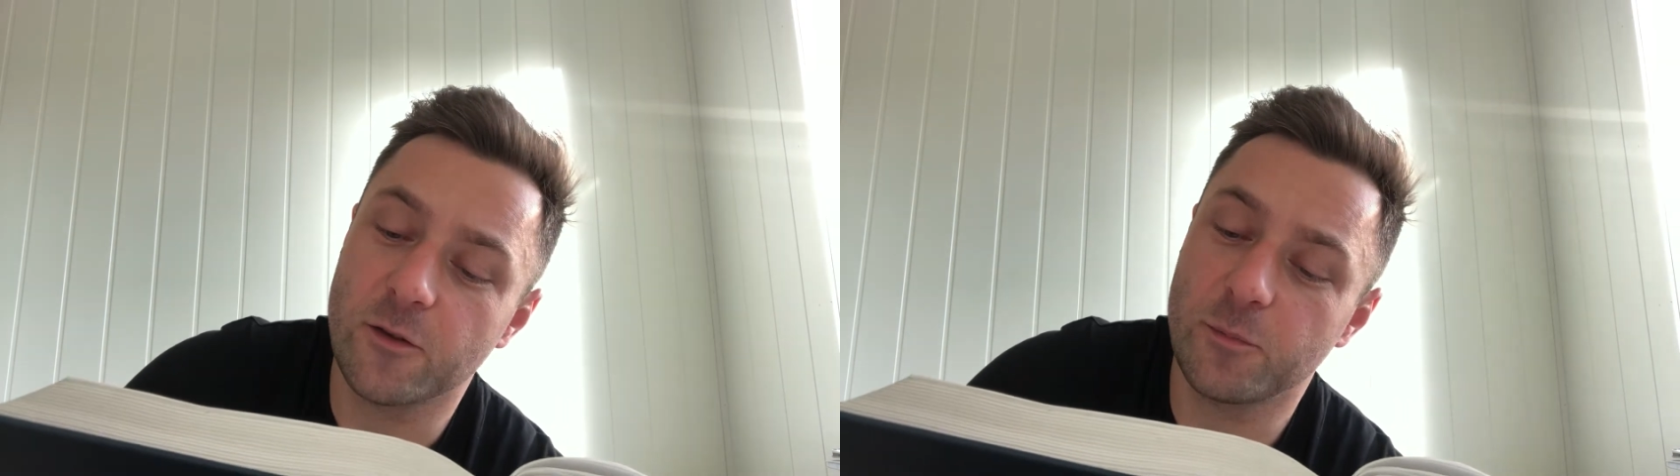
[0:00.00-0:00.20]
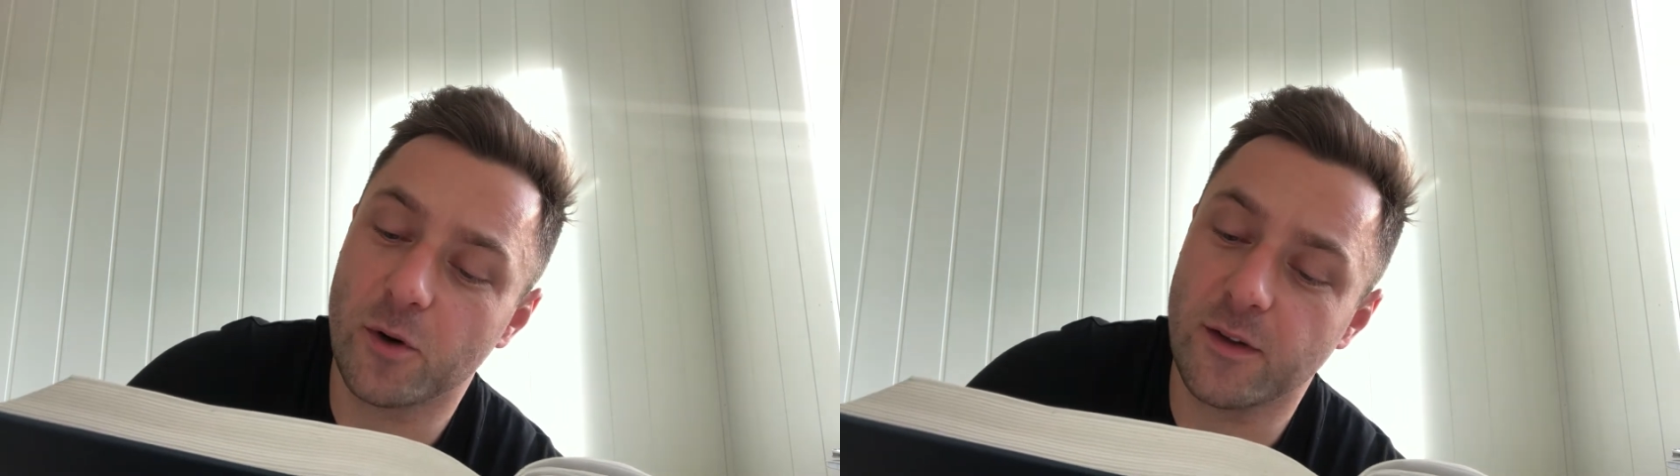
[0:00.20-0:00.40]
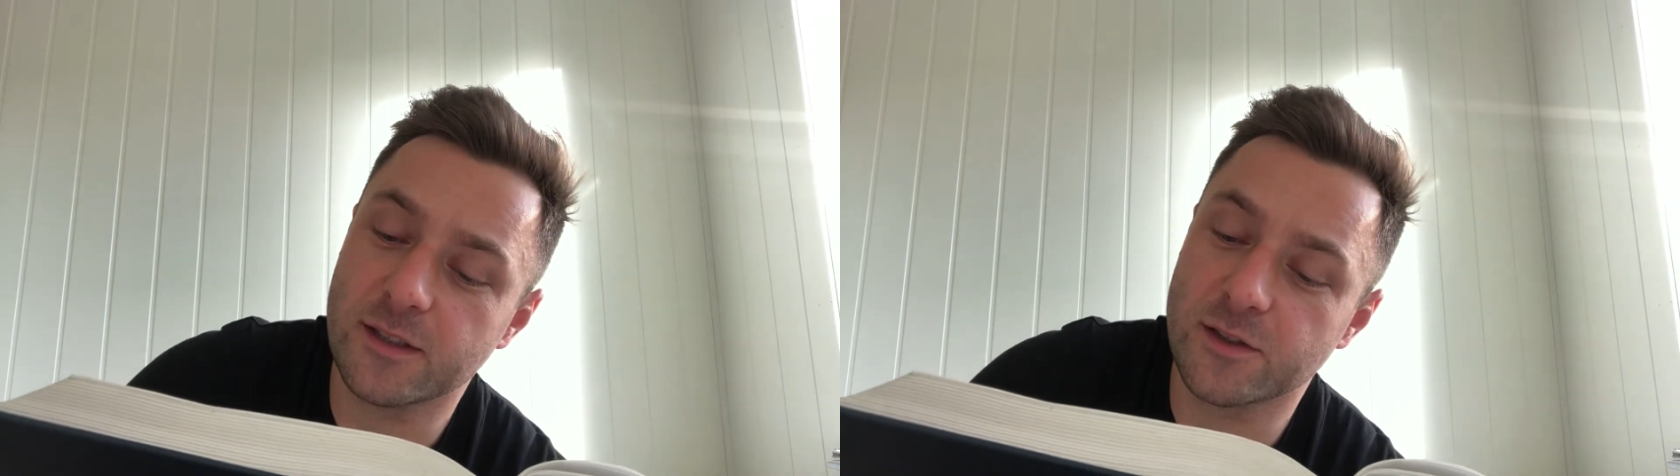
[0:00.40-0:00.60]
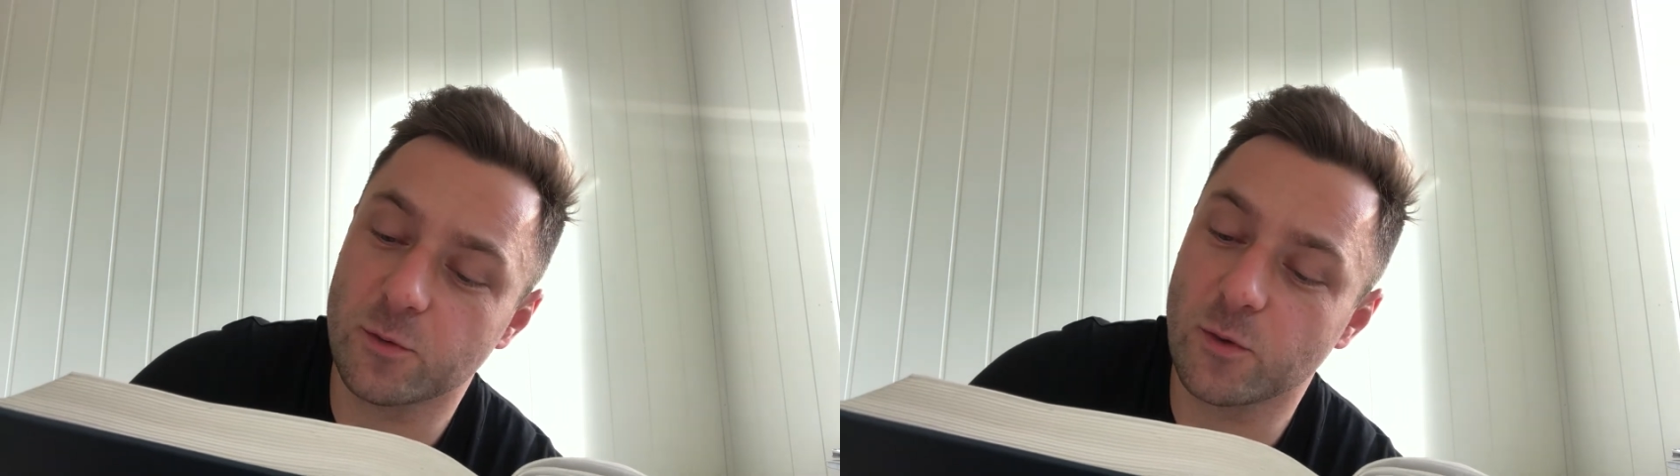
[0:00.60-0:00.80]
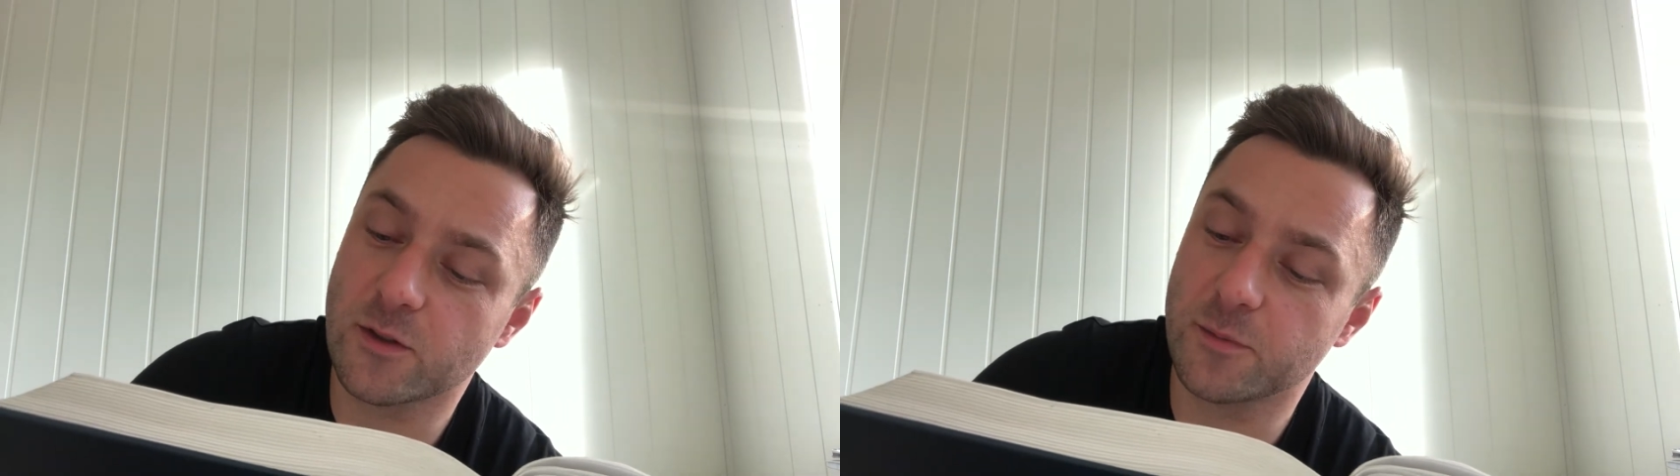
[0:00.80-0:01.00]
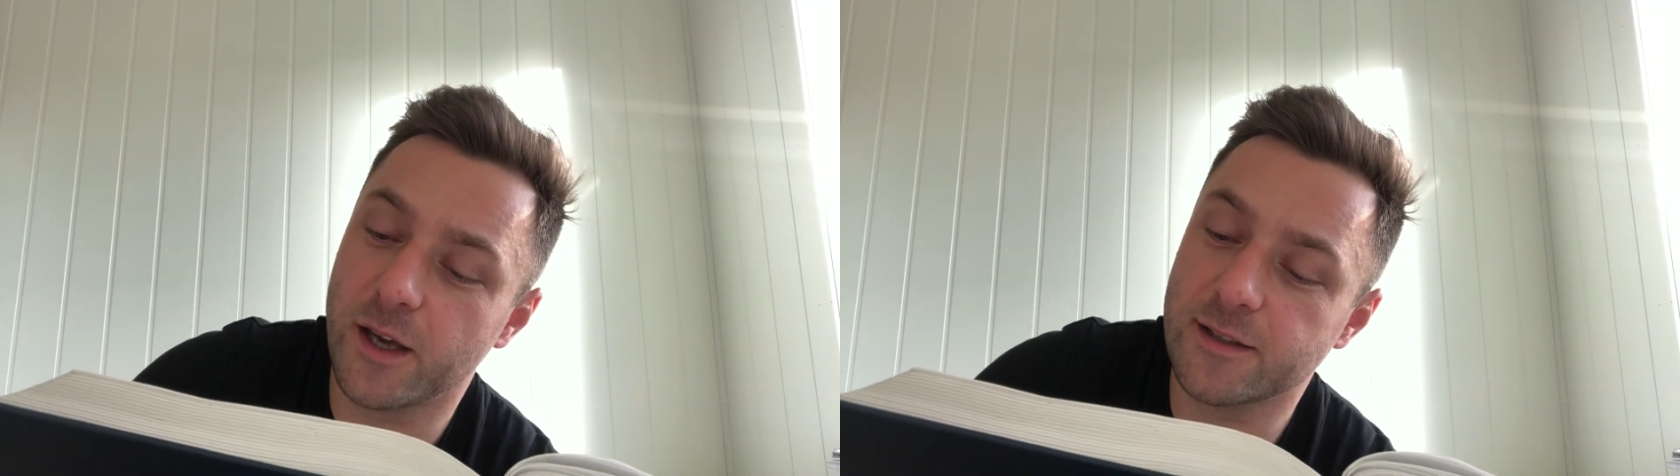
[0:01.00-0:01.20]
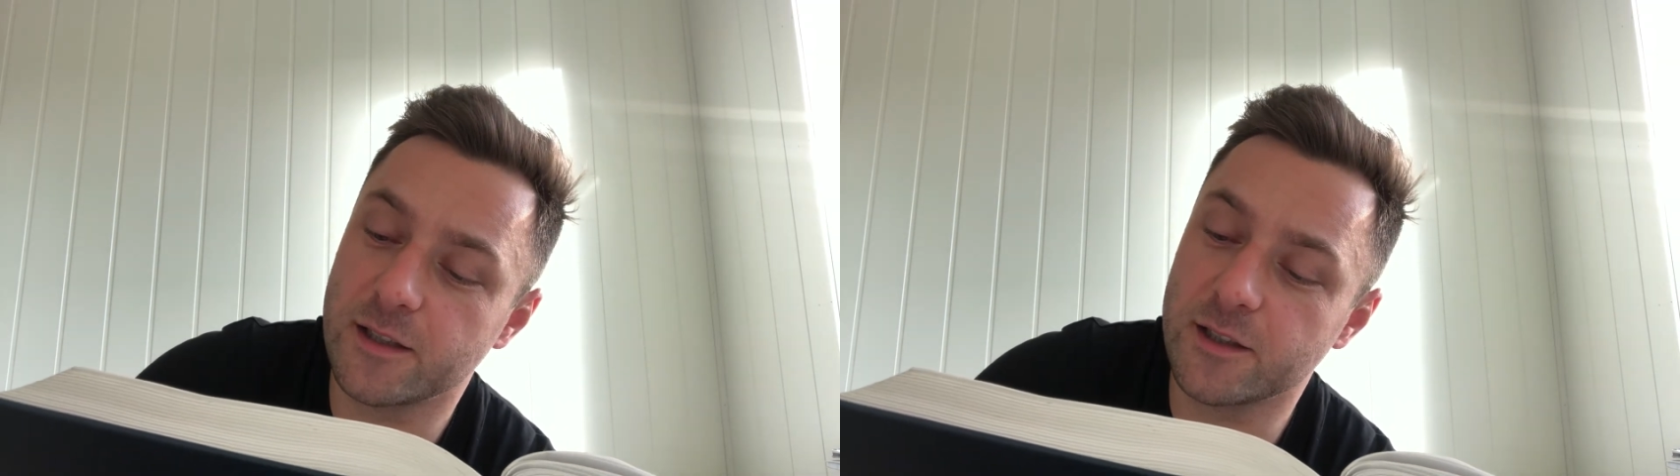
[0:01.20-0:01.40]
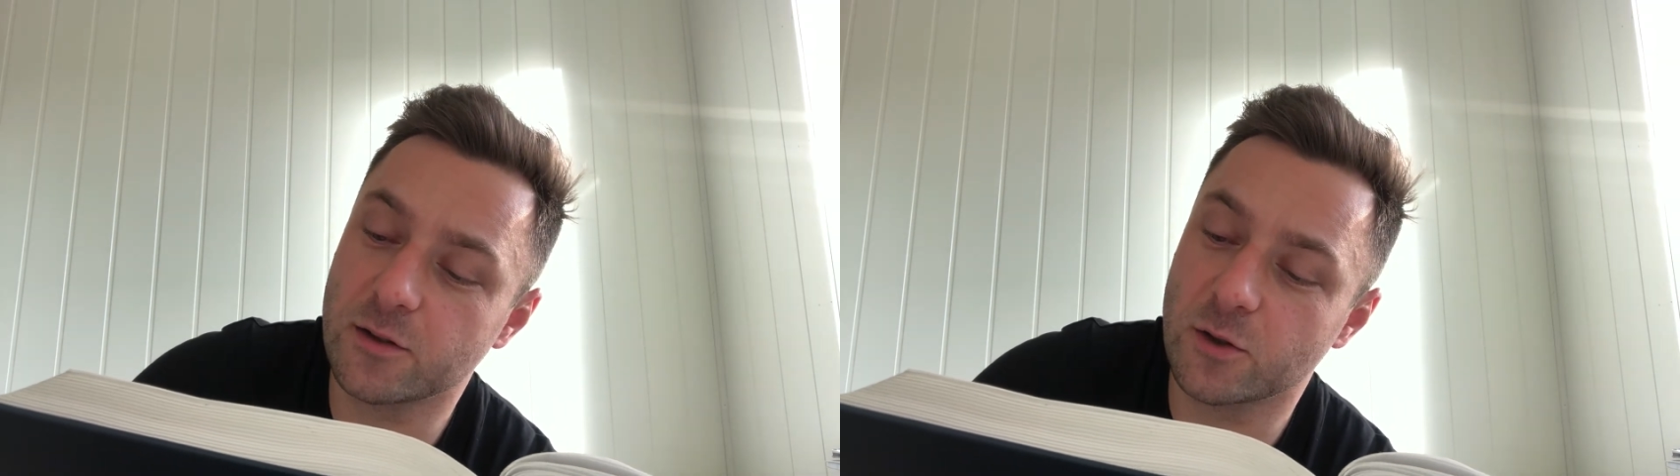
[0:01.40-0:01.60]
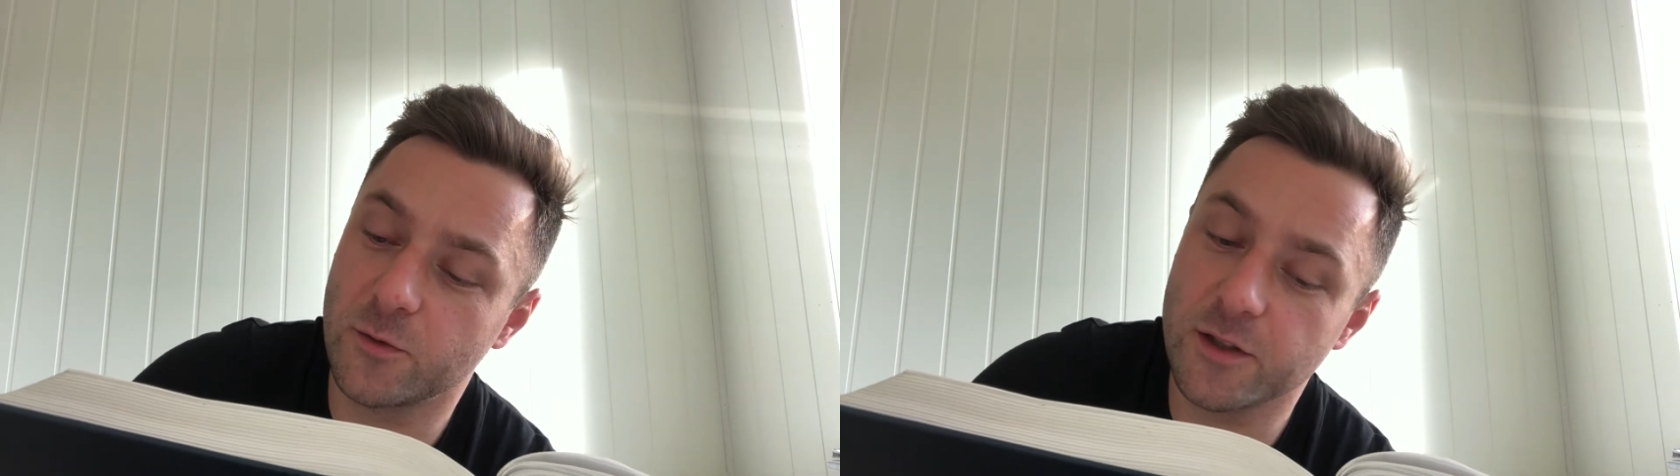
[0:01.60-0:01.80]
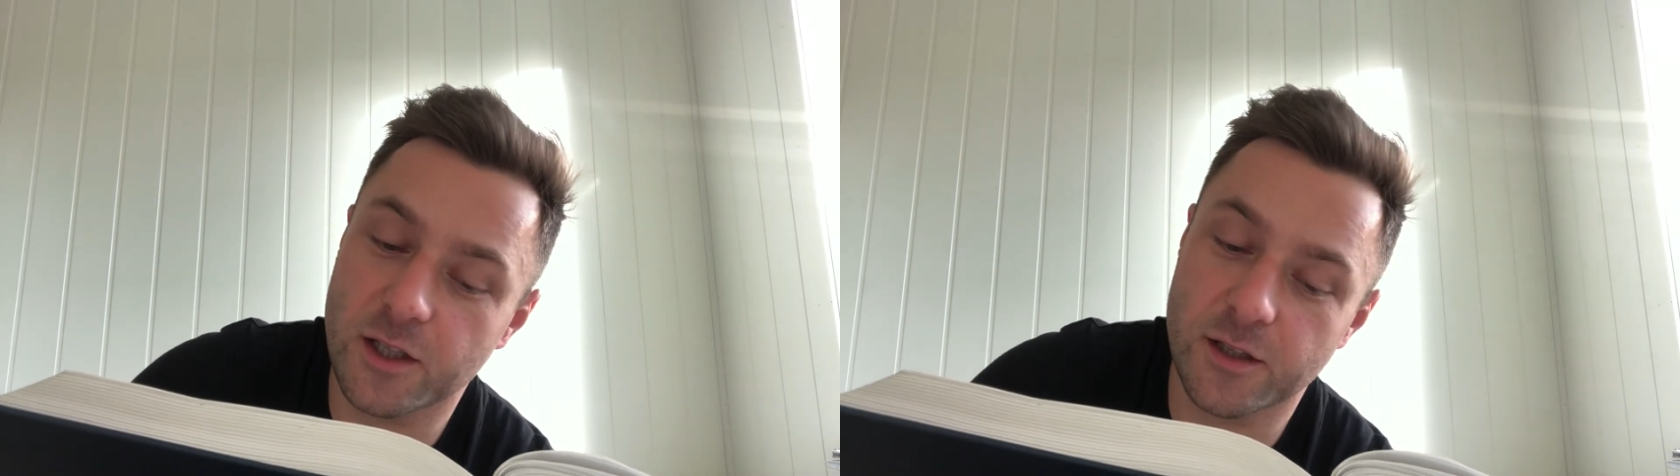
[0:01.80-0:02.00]
wprowadzać urozmaicenie do
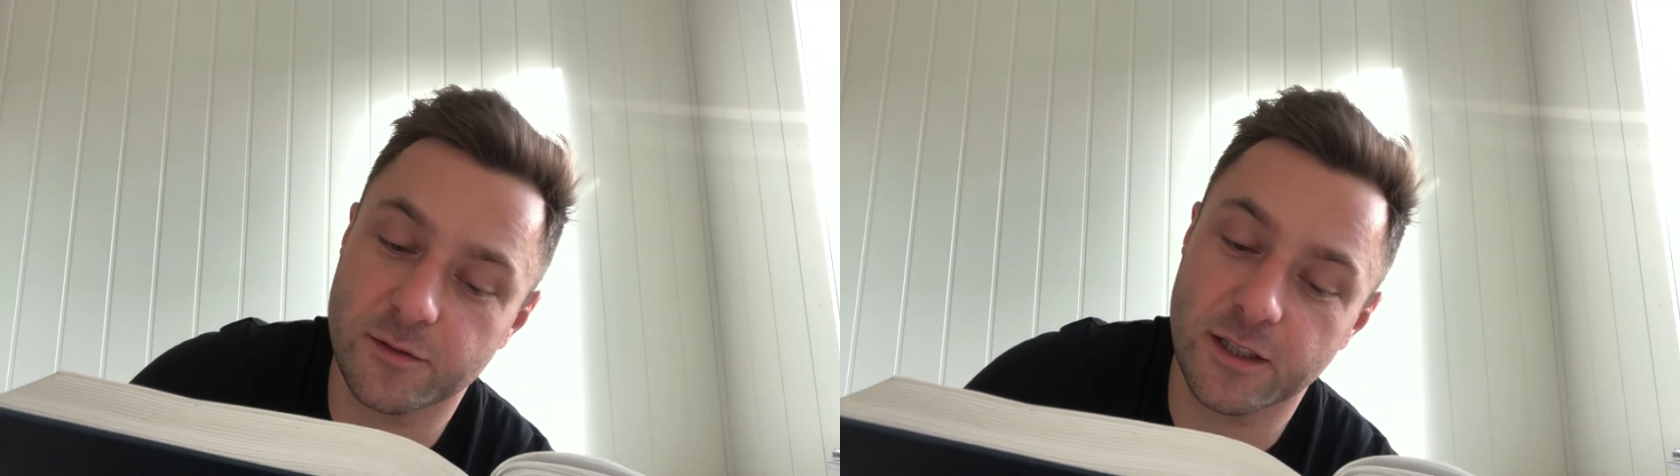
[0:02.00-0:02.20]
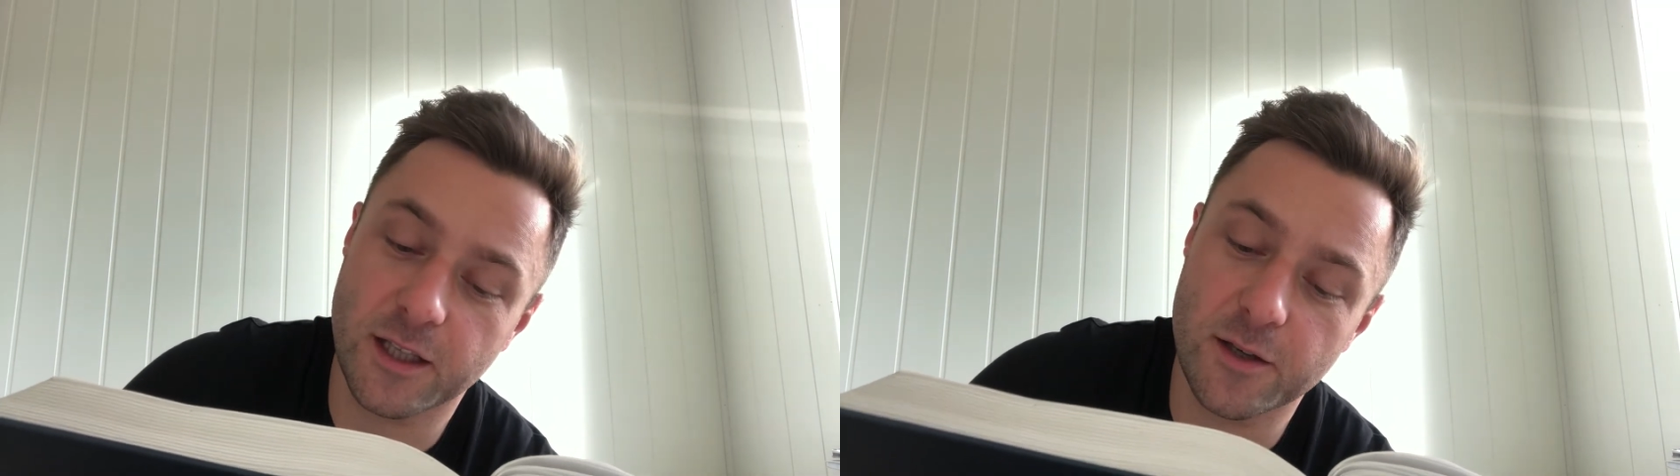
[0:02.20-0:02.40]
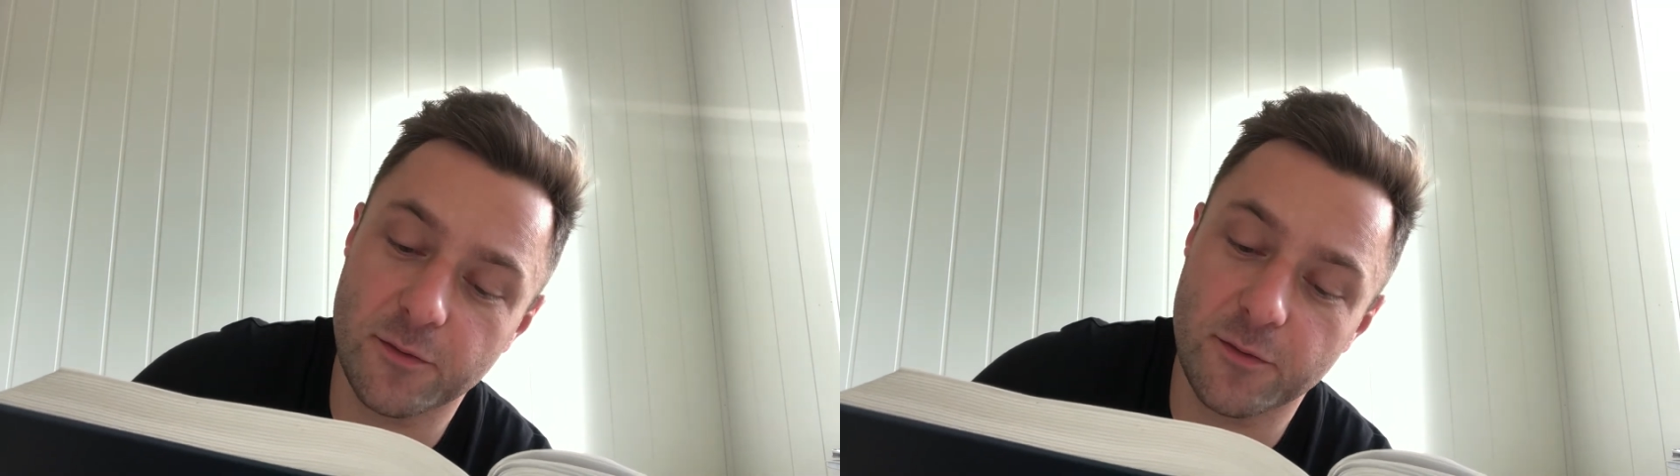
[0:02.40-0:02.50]
ćwiczeń w takiej